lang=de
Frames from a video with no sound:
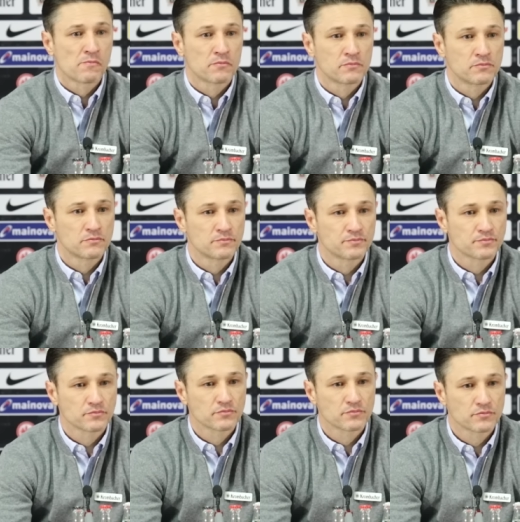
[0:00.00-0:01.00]
beide
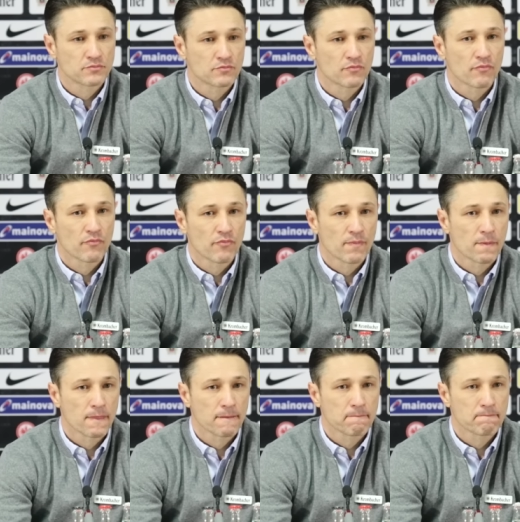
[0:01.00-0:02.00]
Trainer mit der Bitte kurzes
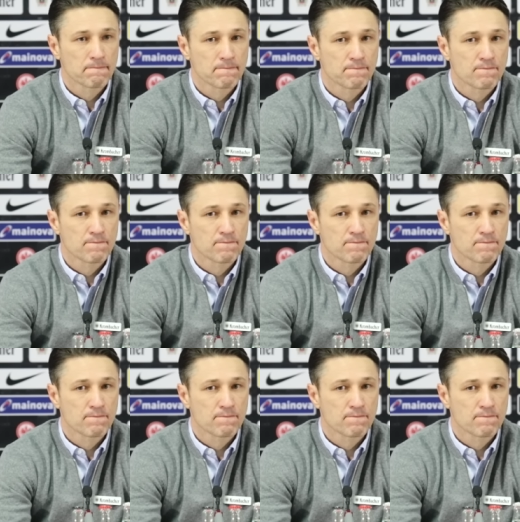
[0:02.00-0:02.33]
Handzeichen.